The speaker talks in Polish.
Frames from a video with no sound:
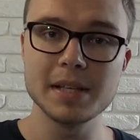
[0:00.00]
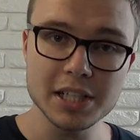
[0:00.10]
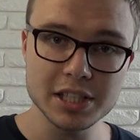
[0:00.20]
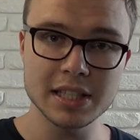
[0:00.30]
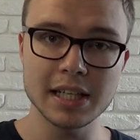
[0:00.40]

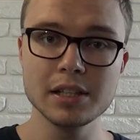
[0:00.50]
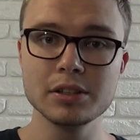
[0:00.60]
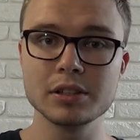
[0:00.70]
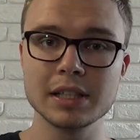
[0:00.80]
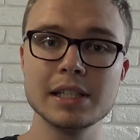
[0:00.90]
Pierwszy
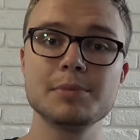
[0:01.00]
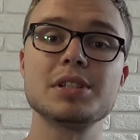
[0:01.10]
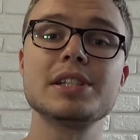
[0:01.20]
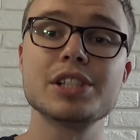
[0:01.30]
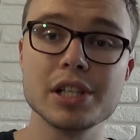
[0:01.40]
talent to talent
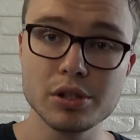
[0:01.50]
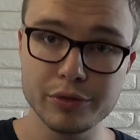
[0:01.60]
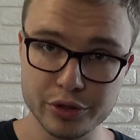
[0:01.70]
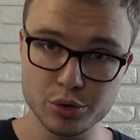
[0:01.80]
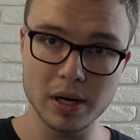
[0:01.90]

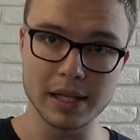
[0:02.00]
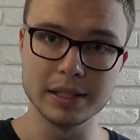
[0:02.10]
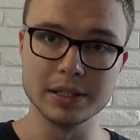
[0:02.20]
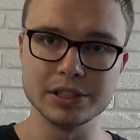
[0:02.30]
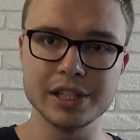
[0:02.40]

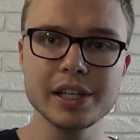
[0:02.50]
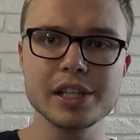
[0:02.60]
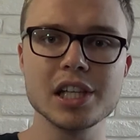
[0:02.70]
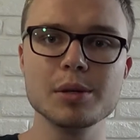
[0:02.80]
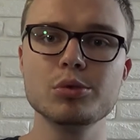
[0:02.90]
przestrzenno-wizualny.
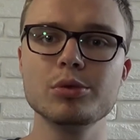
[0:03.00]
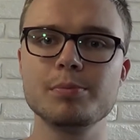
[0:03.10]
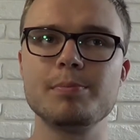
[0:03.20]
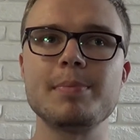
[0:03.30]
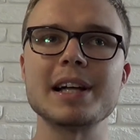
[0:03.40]
Dzięki niemu
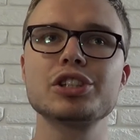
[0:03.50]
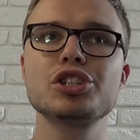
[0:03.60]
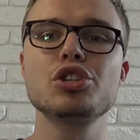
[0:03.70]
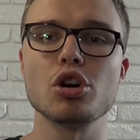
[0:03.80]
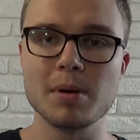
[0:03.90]

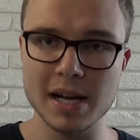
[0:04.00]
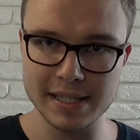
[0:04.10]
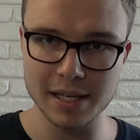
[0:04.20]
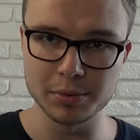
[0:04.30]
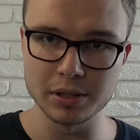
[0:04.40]
patrzysz
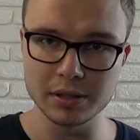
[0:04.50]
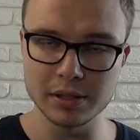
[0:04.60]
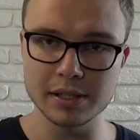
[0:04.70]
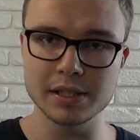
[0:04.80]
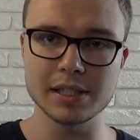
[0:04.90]
obrazami.
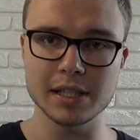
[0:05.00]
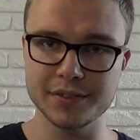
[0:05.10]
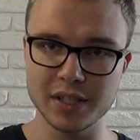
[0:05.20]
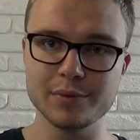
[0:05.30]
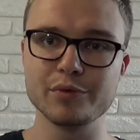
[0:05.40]
Jesteś tak
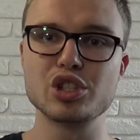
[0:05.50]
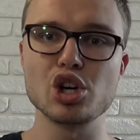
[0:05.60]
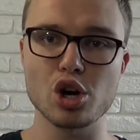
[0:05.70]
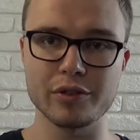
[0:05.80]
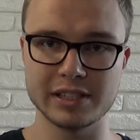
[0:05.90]
zwanym
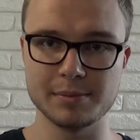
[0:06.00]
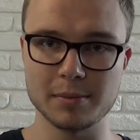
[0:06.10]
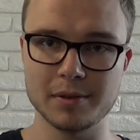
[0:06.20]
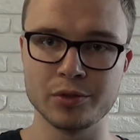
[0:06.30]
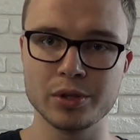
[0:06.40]
wzrokowcem
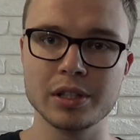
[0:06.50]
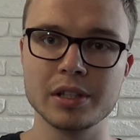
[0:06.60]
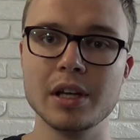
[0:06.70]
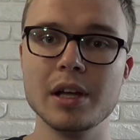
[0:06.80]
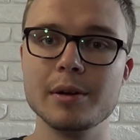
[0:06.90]
na pewno.
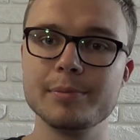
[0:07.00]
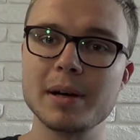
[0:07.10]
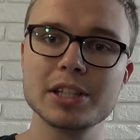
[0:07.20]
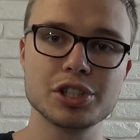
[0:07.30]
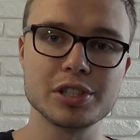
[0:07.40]
Kiedy
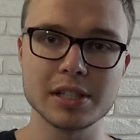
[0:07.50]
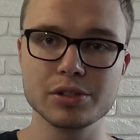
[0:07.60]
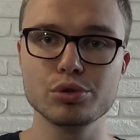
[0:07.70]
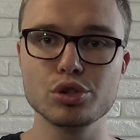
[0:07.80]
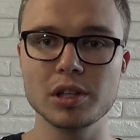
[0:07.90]
patrzysz na
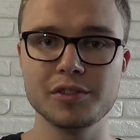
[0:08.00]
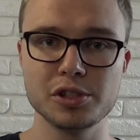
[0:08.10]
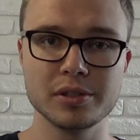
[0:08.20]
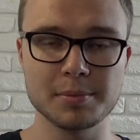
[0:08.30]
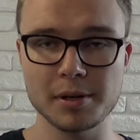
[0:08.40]
coś, dużo łatwiej
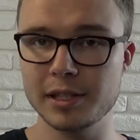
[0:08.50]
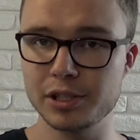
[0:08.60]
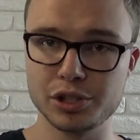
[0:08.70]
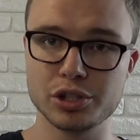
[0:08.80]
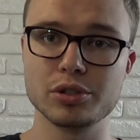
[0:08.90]
się to
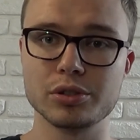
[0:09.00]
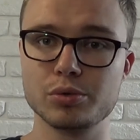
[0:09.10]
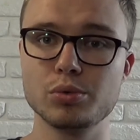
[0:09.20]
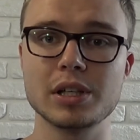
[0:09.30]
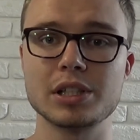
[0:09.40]
zapamiętać niż to
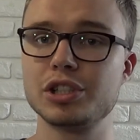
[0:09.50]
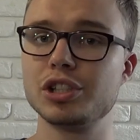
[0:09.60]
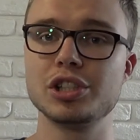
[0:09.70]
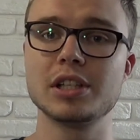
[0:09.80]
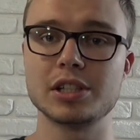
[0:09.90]
słuchasz,
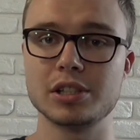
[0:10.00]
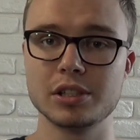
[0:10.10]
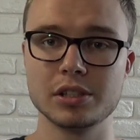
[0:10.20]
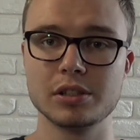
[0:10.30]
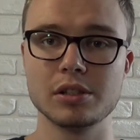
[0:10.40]
czy czytasz,
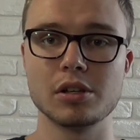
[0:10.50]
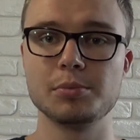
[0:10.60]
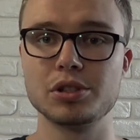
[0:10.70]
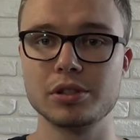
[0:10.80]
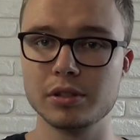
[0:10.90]
czy
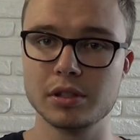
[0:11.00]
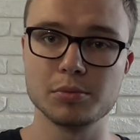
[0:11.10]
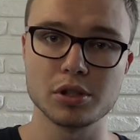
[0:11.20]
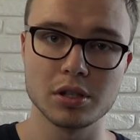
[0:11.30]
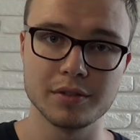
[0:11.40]
robisz z
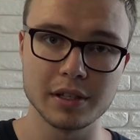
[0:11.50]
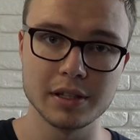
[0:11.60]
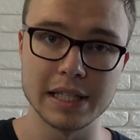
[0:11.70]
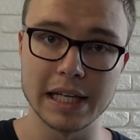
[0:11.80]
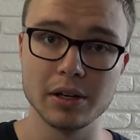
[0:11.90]
tym cokolwiek
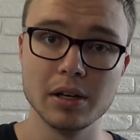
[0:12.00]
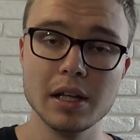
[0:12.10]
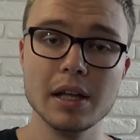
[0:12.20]
innego.